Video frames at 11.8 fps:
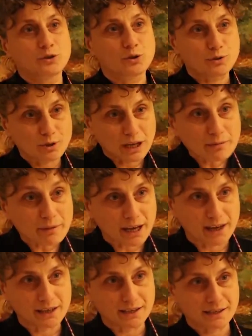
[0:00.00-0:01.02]
çözülen bir
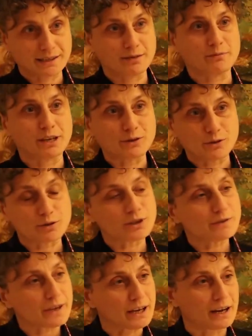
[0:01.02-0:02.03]
aile sisteminden söz
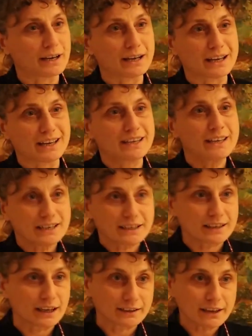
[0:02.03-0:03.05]
ediyoruz ve aileyi
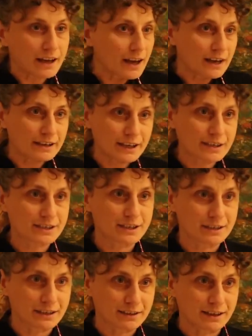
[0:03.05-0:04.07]
yıkan da erkek
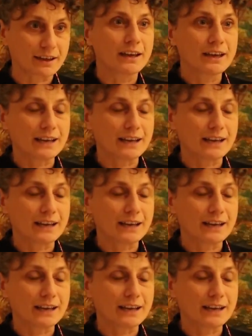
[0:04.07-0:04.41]
şiddeti.